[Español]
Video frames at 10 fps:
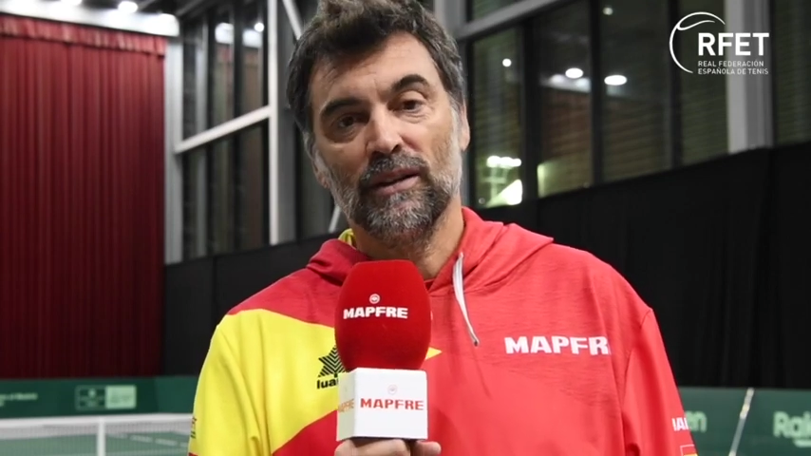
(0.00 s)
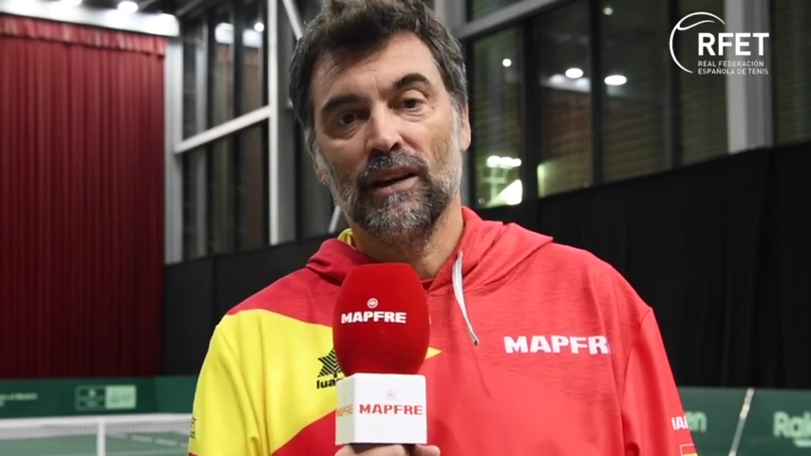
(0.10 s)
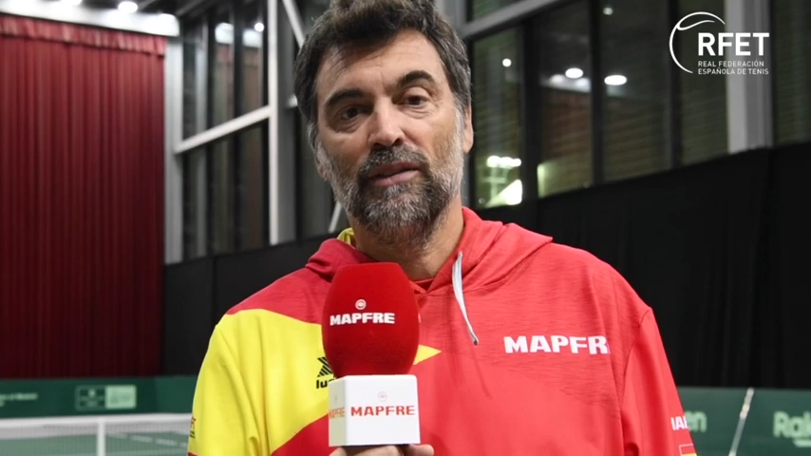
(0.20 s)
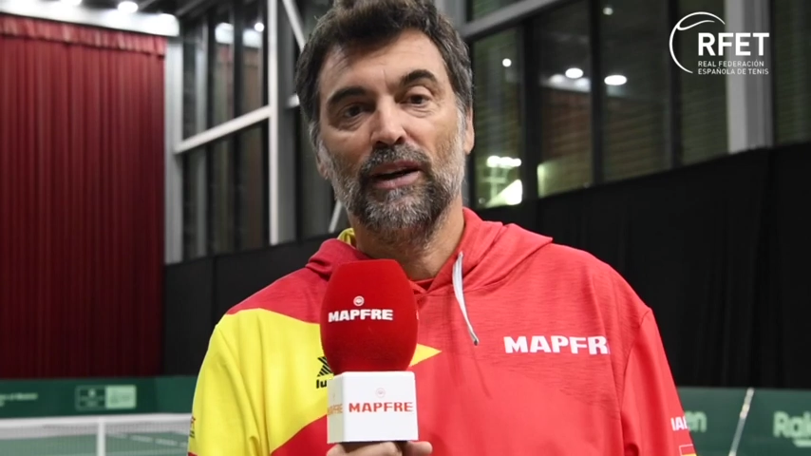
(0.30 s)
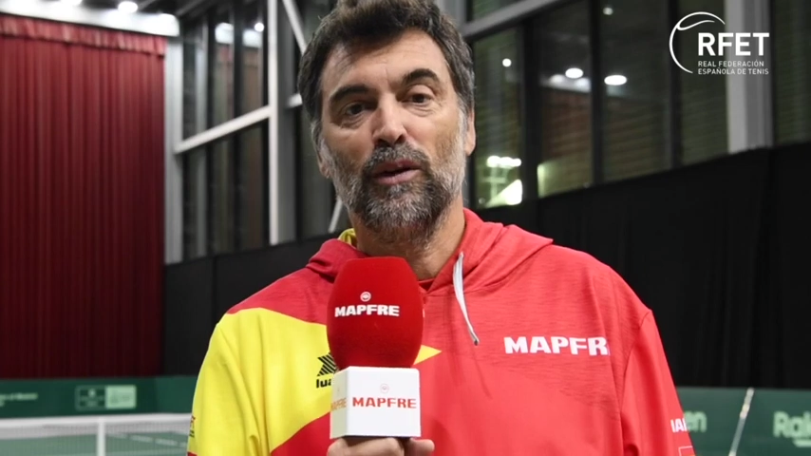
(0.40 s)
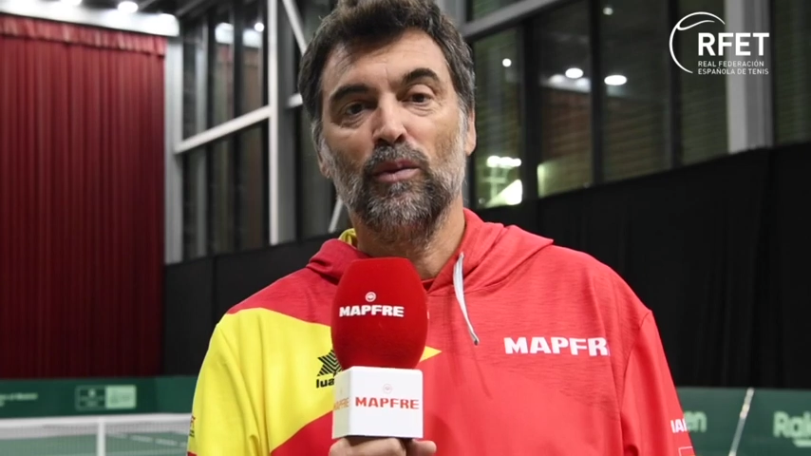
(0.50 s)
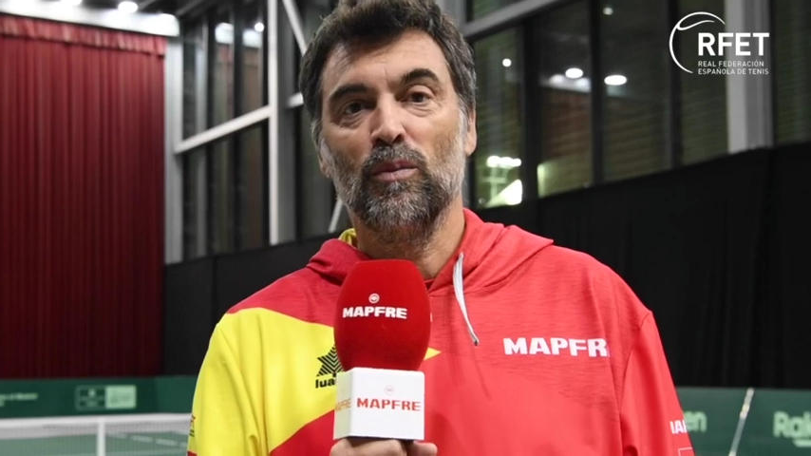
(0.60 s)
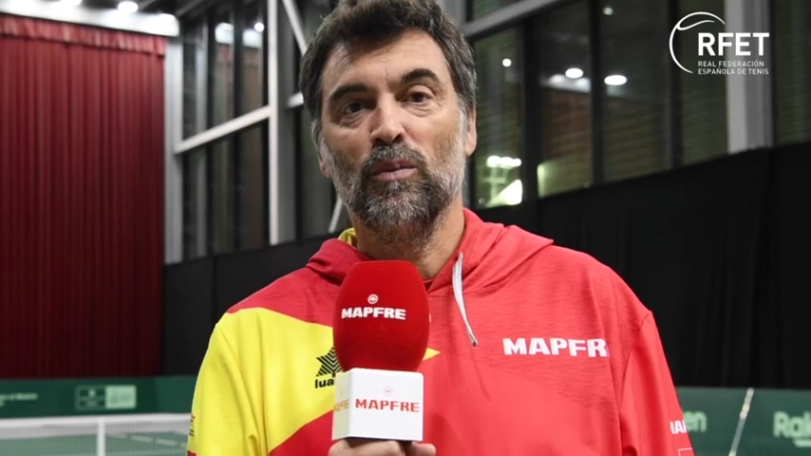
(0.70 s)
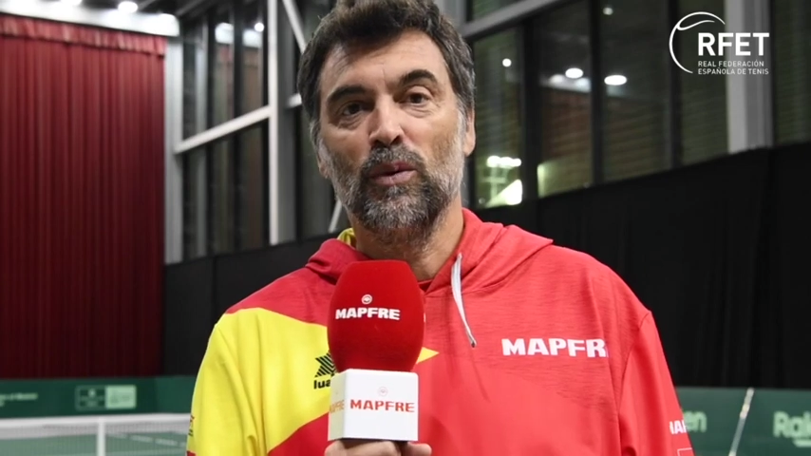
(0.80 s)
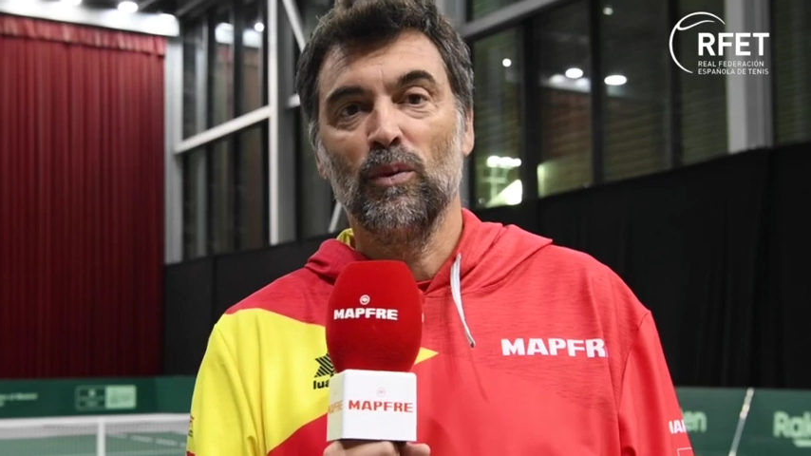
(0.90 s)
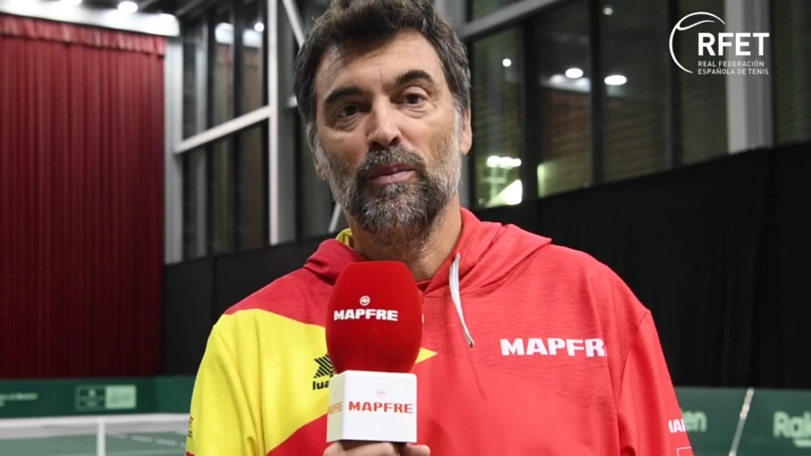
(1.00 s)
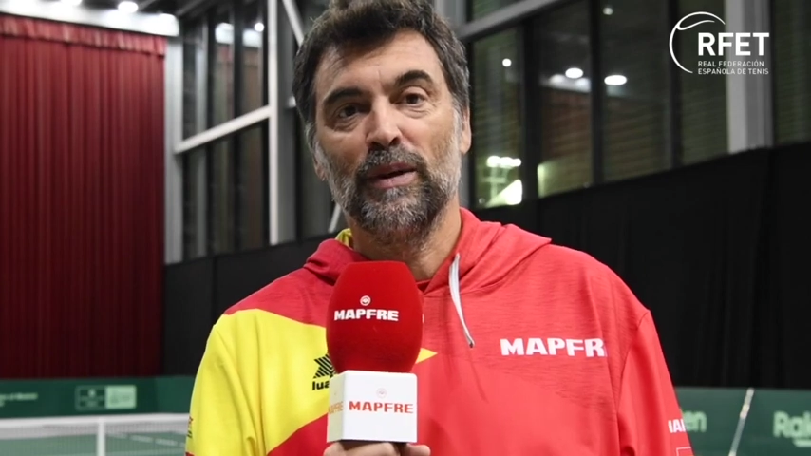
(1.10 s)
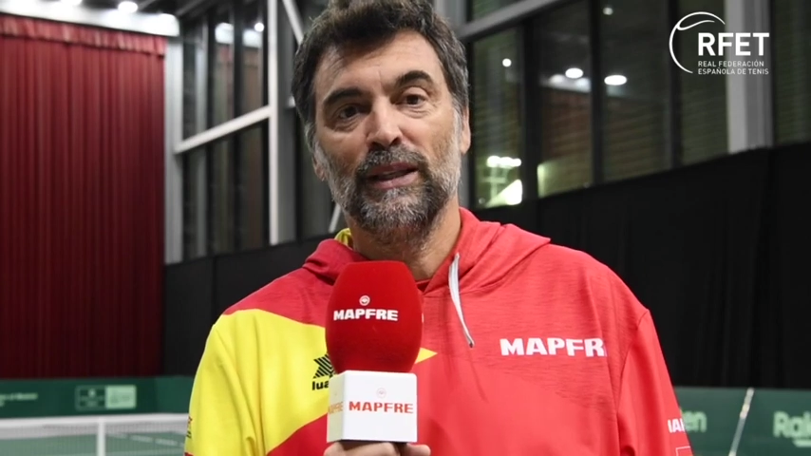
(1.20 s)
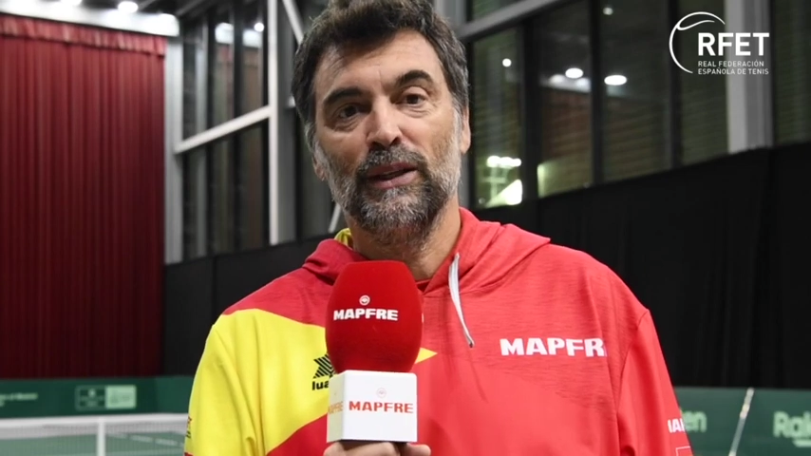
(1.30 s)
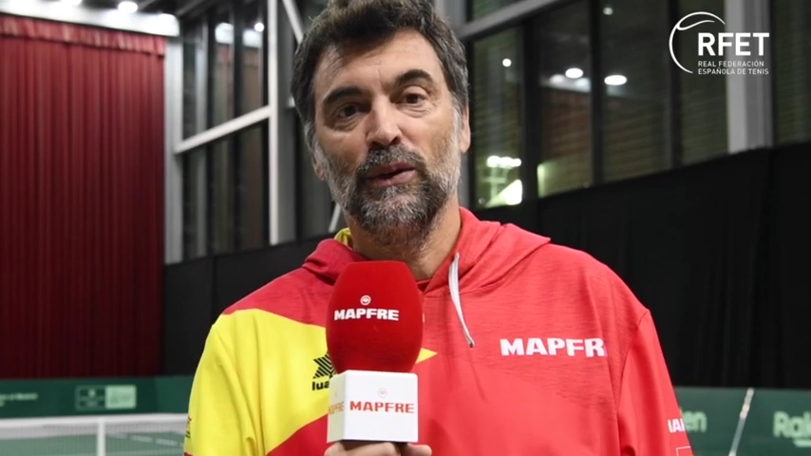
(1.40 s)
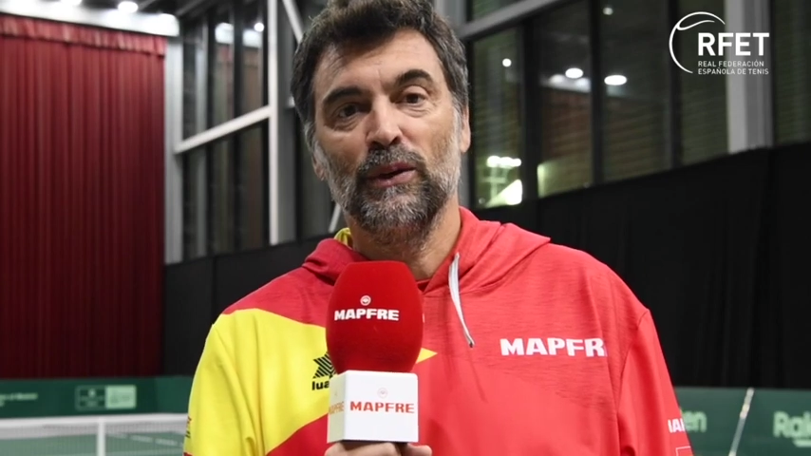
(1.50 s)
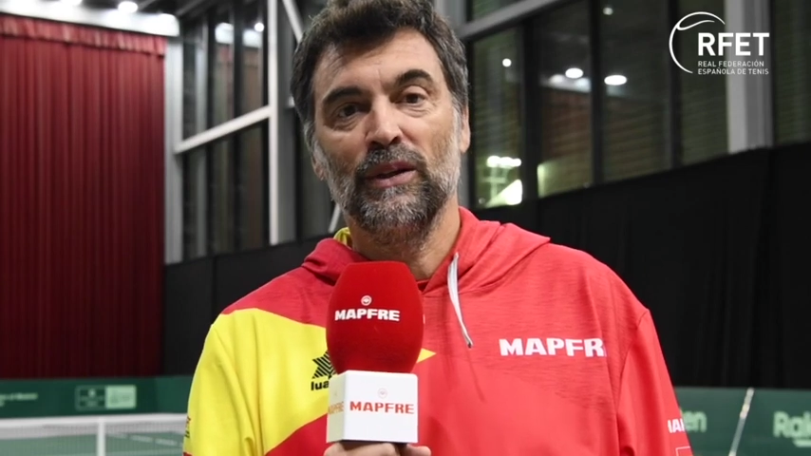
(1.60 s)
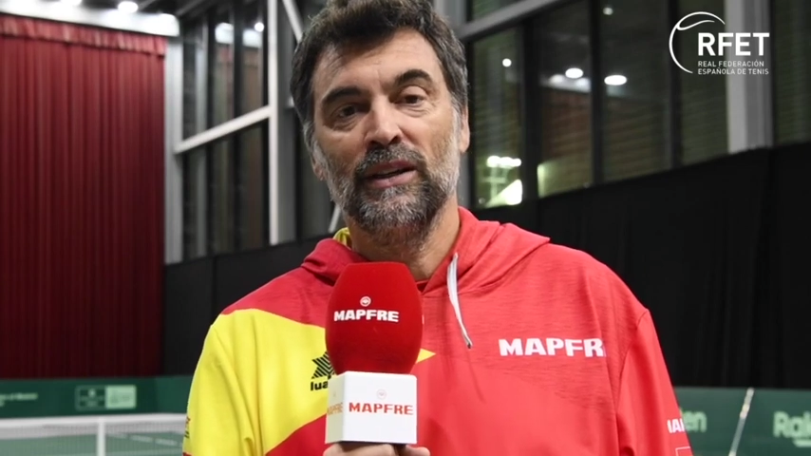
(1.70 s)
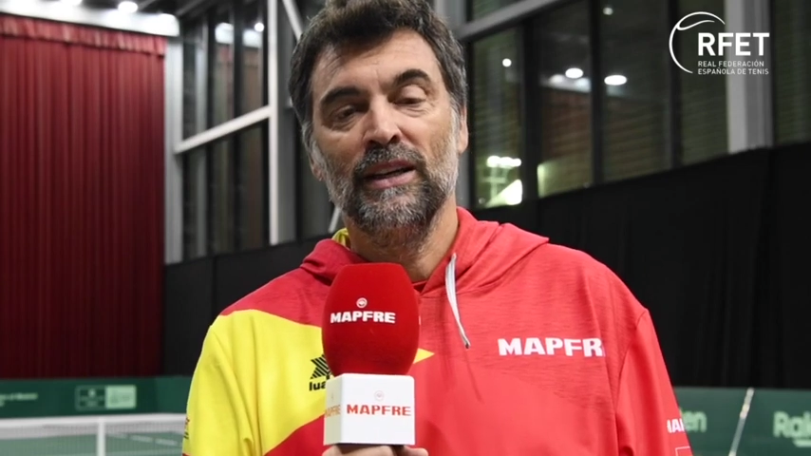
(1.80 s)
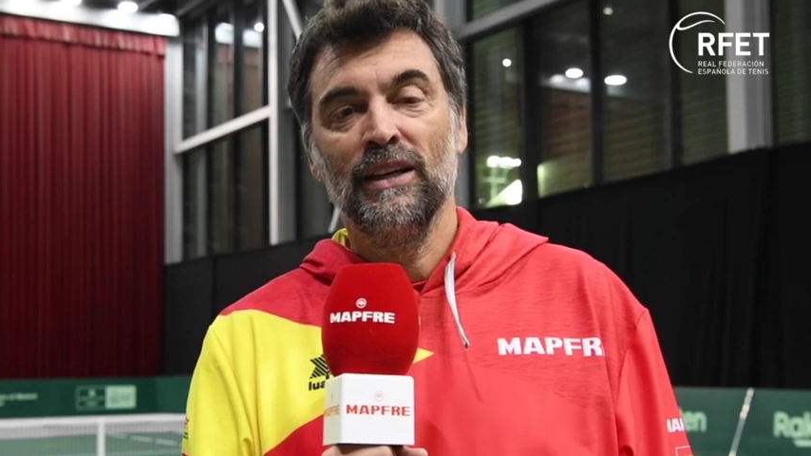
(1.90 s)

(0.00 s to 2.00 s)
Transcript: Rafa gana un muy buen partido hoy